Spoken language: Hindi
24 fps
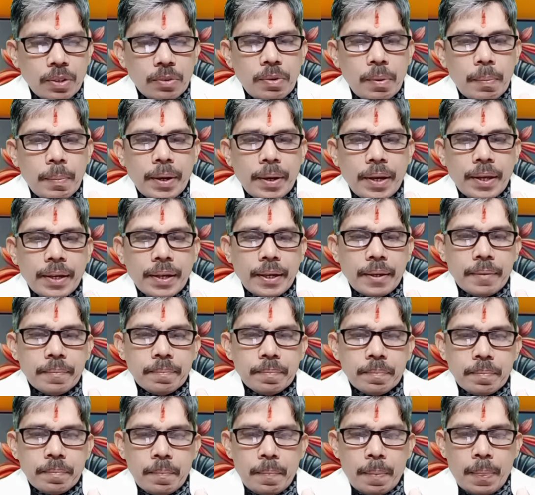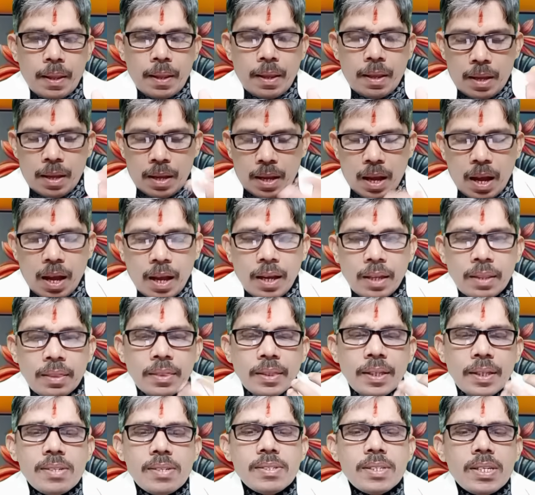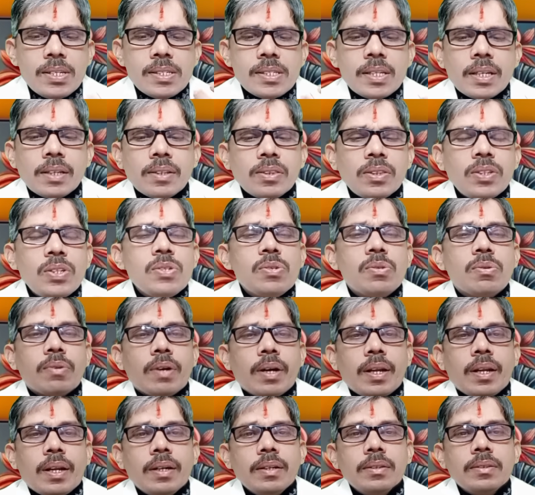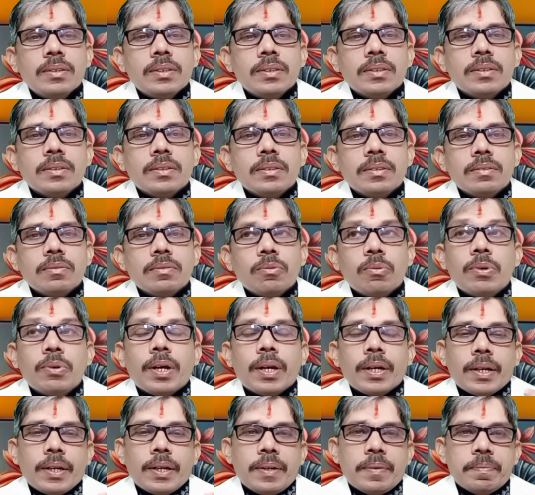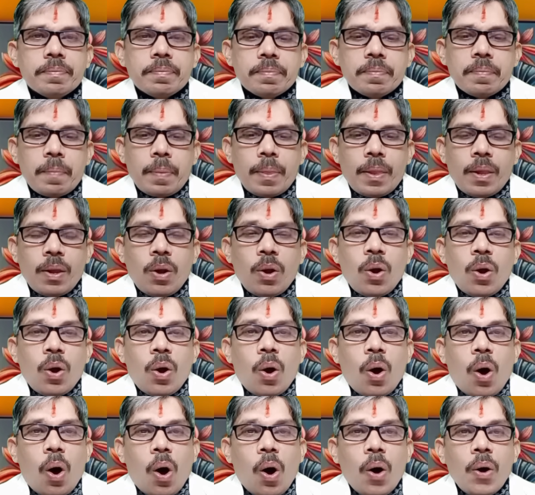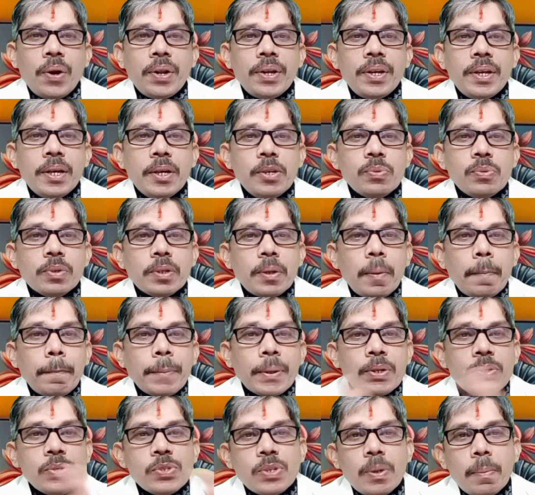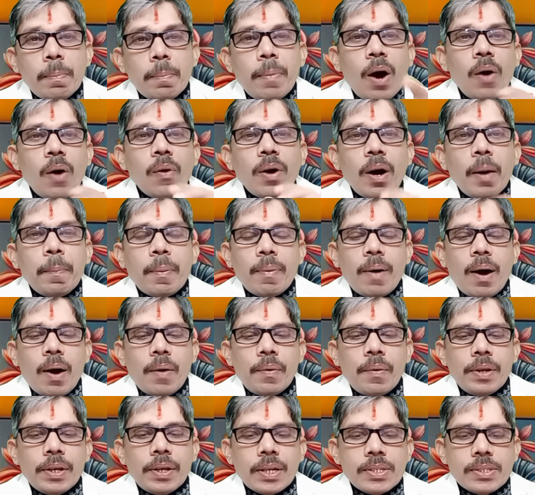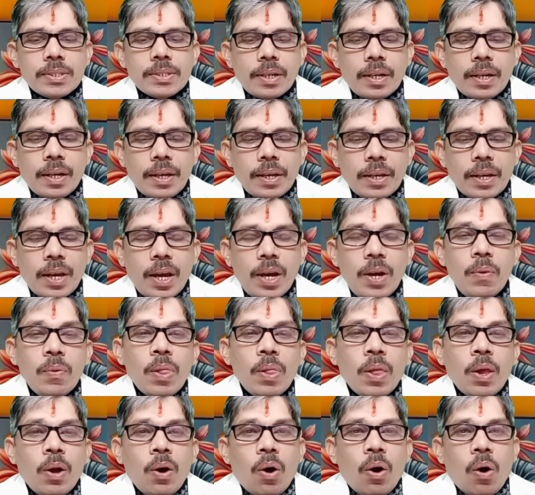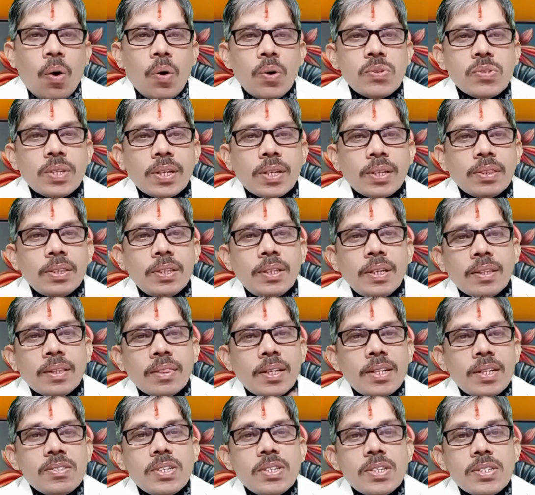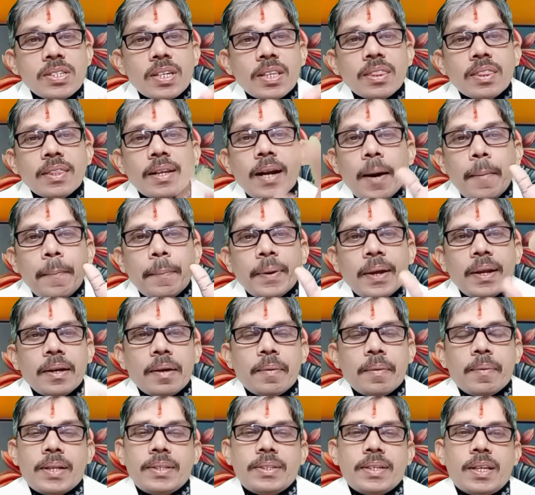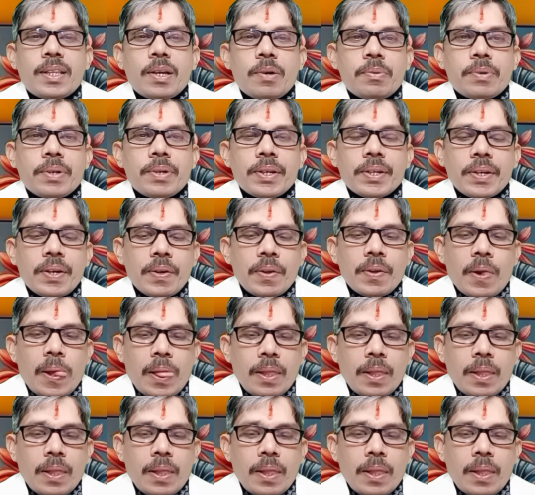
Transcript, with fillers: हुए बढ़ेंगे अंदर से शक्ति जो है ना उठेगी और ये चूंकि पंचम भाव का प्रभाव लेके चल रही है और शक्ति अंदर से सत्रह अप्रैल के बाद ज़्यादा उठेगी